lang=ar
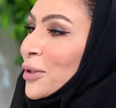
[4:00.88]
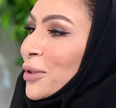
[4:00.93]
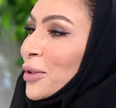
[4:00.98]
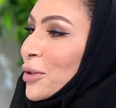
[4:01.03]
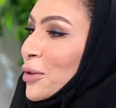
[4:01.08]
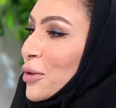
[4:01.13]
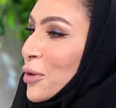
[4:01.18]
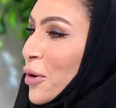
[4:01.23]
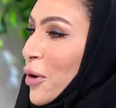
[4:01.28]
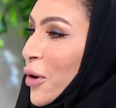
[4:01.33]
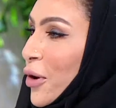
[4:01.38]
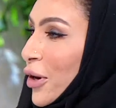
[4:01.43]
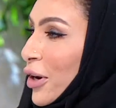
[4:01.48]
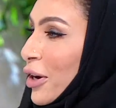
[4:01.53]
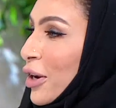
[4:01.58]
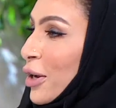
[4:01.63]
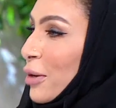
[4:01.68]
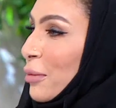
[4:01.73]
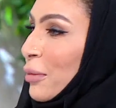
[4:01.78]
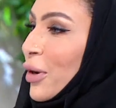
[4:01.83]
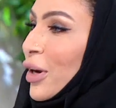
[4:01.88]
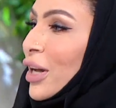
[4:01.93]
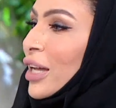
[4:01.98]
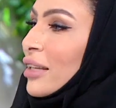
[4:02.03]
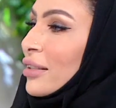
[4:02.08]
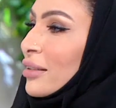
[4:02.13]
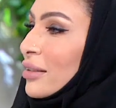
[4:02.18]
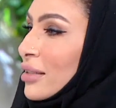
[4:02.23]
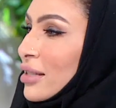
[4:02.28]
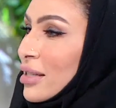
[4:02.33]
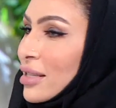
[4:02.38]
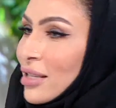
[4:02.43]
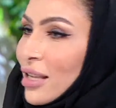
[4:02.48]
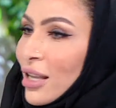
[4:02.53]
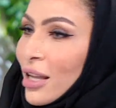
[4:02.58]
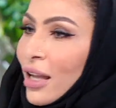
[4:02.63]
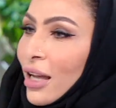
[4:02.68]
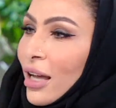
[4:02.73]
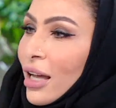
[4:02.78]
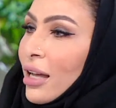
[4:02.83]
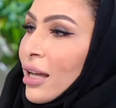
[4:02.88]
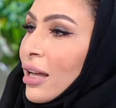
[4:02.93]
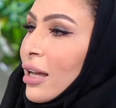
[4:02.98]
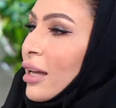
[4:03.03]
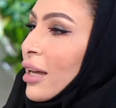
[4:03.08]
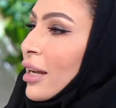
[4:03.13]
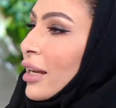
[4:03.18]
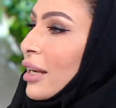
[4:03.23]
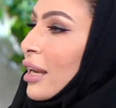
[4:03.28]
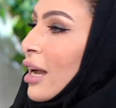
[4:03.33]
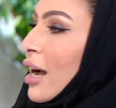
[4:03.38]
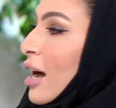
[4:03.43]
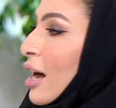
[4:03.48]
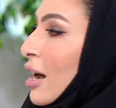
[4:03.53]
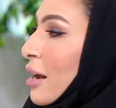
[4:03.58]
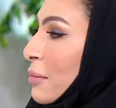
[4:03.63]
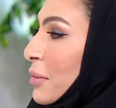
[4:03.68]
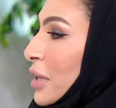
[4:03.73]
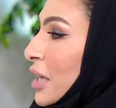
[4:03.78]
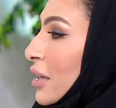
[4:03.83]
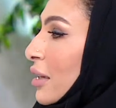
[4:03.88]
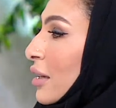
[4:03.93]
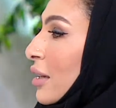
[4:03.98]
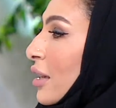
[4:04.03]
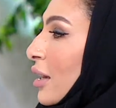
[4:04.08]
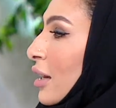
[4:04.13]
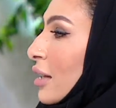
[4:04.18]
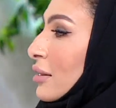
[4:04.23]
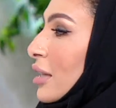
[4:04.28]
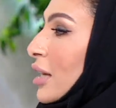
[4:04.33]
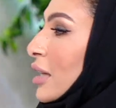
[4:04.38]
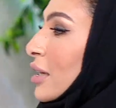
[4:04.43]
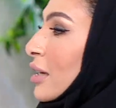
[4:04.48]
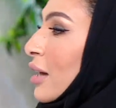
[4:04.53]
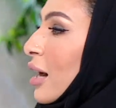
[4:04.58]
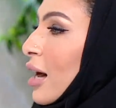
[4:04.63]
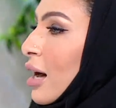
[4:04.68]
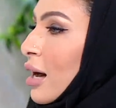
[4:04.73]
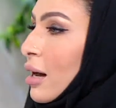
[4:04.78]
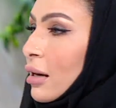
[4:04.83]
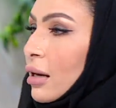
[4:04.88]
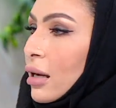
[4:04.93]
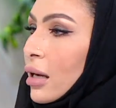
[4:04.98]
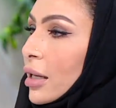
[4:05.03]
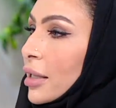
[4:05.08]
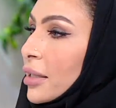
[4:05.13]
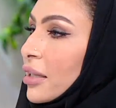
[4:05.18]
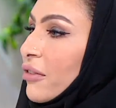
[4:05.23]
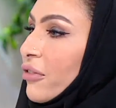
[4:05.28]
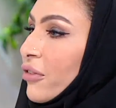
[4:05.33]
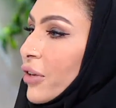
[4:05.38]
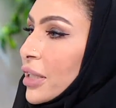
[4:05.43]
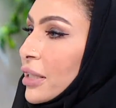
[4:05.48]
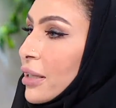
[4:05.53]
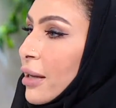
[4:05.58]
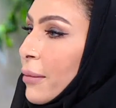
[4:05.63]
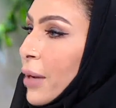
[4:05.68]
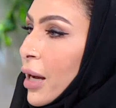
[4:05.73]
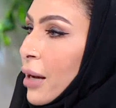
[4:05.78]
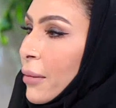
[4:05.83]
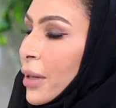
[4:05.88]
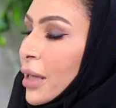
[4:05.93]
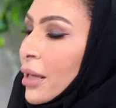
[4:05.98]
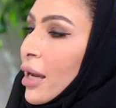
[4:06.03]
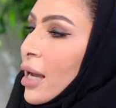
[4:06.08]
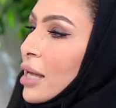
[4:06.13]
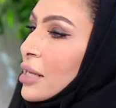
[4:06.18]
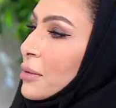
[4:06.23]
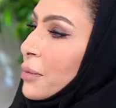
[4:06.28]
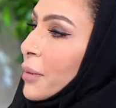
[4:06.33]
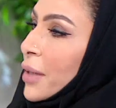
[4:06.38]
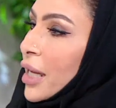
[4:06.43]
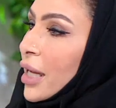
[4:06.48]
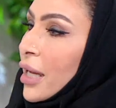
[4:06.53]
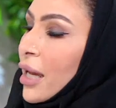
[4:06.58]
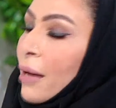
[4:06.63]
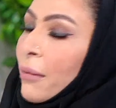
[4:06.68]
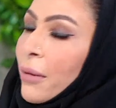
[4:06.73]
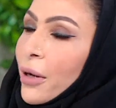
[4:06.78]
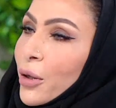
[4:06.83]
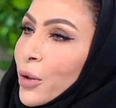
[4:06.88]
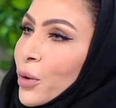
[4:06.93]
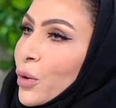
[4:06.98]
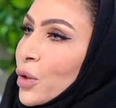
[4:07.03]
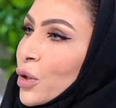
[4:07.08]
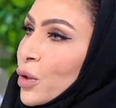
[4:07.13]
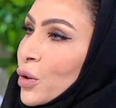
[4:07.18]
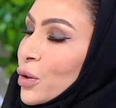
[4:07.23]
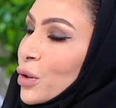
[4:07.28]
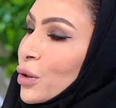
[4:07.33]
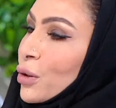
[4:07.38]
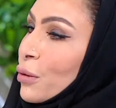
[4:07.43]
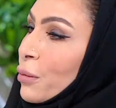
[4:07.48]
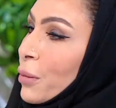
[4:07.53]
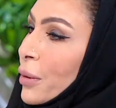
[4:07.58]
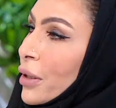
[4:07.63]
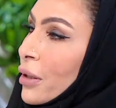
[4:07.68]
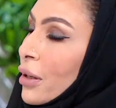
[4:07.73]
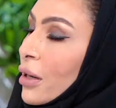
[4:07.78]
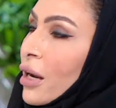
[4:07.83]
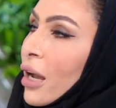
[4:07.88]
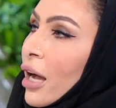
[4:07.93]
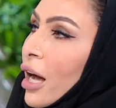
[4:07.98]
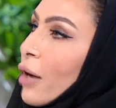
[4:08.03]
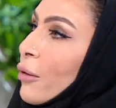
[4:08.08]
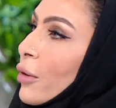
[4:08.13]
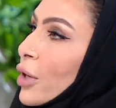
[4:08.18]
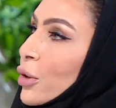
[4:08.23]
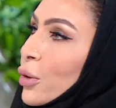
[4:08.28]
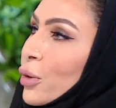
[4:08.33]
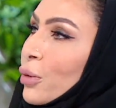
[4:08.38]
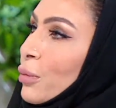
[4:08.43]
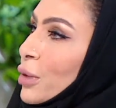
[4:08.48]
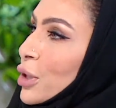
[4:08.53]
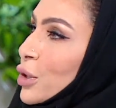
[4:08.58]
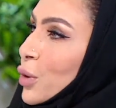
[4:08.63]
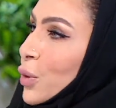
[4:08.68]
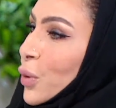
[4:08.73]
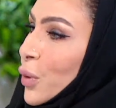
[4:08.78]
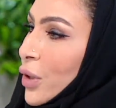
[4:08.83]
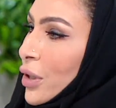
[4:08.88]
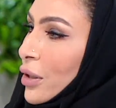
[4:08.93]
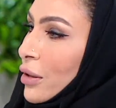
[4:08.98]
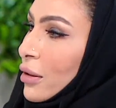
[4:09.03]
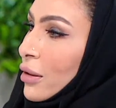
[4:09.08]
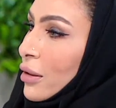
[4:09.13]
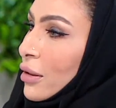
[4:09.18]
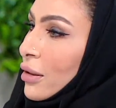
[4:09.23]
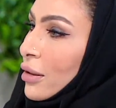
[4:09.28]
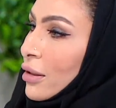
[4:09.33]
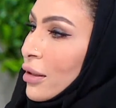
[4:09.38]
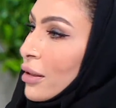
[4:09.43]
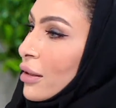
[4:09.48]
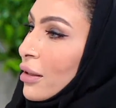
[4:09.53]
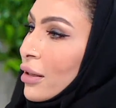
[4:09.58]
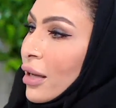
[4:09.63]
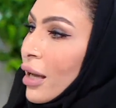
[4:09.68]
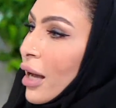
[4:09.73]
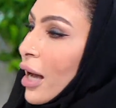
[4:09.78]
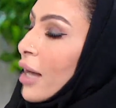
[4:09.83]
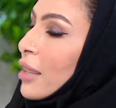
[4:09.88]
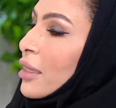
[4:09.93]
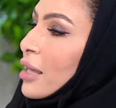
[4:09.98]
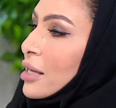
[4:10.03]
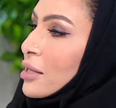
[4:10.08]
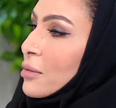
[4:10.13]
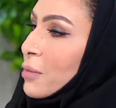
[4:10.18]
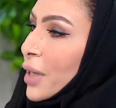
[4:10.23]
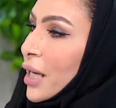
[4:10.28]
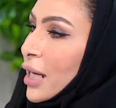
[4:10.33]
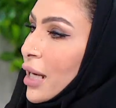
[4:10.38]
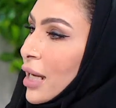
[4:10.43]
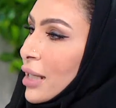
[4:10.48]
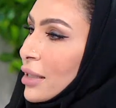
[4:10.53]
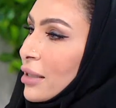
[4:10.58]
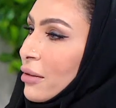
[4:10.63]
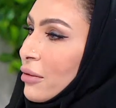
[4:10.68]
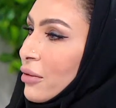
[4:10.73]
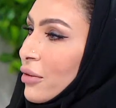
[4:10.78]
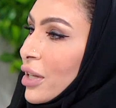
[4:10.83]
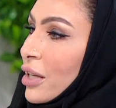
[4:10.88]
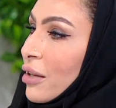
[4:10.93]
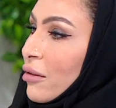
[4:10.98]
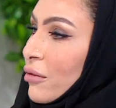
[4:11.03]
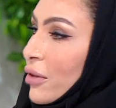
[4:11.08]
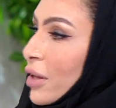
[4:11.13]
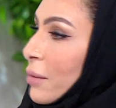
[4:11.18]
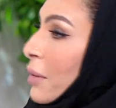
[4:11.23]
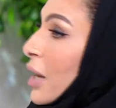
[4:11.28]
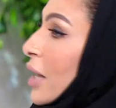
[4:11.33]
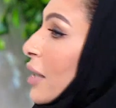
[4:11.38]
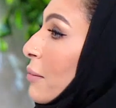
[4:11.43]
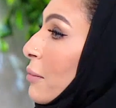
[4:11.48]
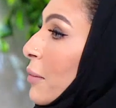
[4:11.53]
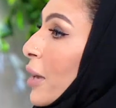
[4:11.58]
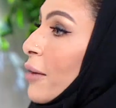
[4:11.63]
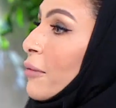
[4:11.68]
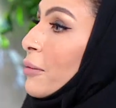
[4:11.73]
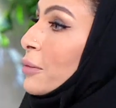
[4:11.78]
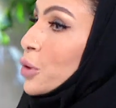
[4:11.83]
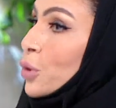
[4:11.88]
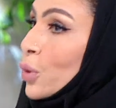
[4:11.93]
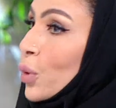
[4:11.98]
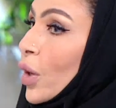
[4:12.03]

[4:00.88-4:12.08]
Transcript: دكتور نعم. مهندس آه، إعلامي طيار نعم. اختفت نعم. تماما أصبح أبغى أكون يوتيوبر أو أكون مشهور صحيح هذا اصبح الهدف نعم. فما ما شو